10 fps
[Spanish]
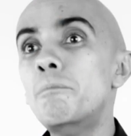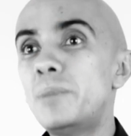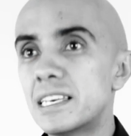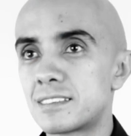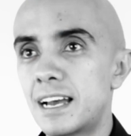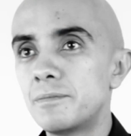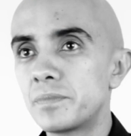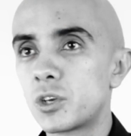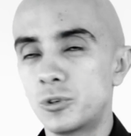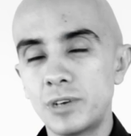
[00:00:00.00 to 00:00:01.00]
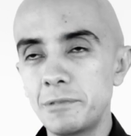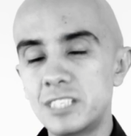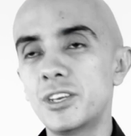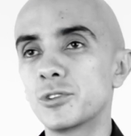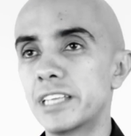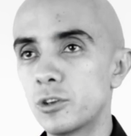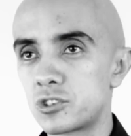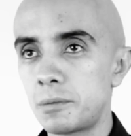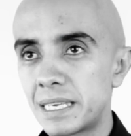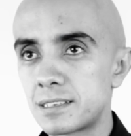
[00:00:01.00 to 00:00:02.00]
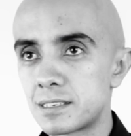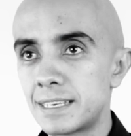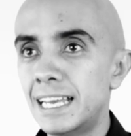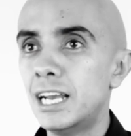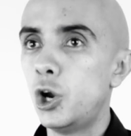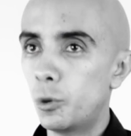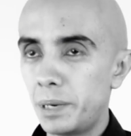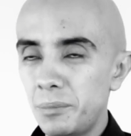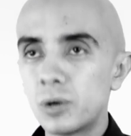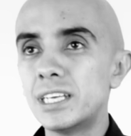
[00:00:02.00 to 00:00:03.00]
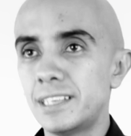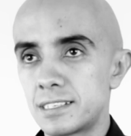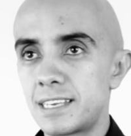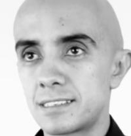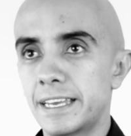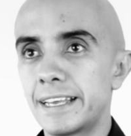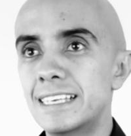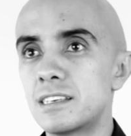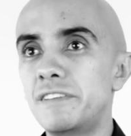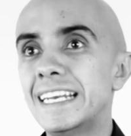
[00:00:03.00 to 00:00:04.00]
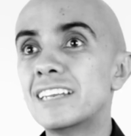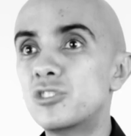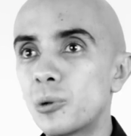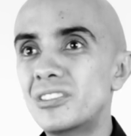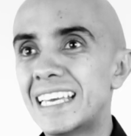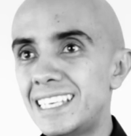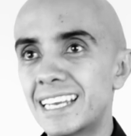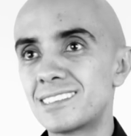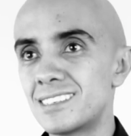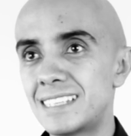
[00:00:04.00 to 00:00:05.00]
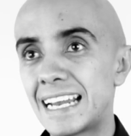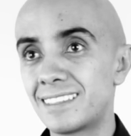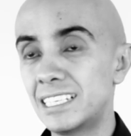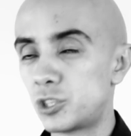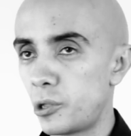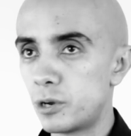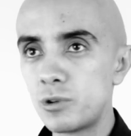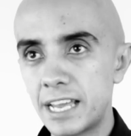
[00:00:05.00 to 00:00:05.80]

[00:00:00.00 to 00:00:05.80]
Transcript: empieza con una visión de 12 meses. Lo primero que tienes que hacer es definir dónde quieres estar dentro de un